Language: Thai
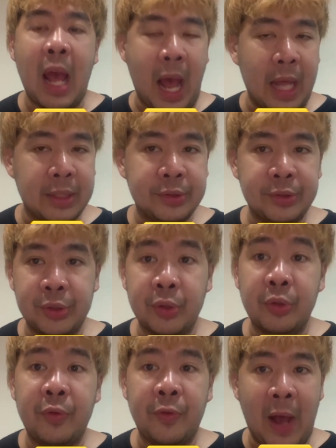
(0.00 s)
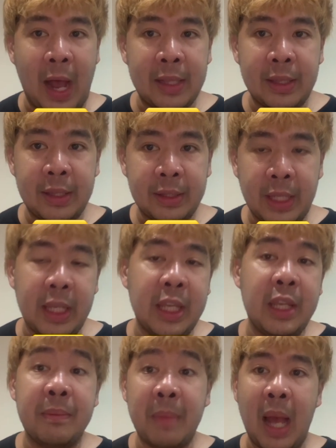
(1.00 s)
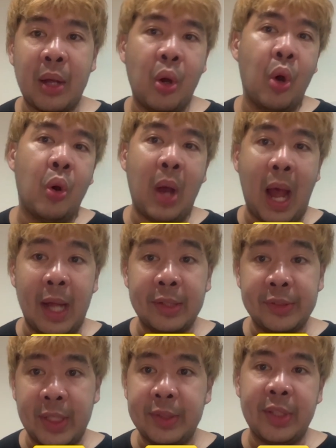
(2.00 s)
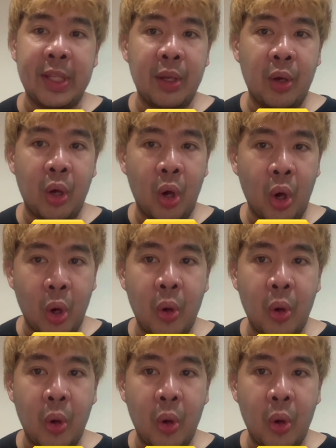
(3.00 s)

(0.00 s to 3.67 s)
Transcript: อันซูฟาตีมาโกอาเซนซิโอ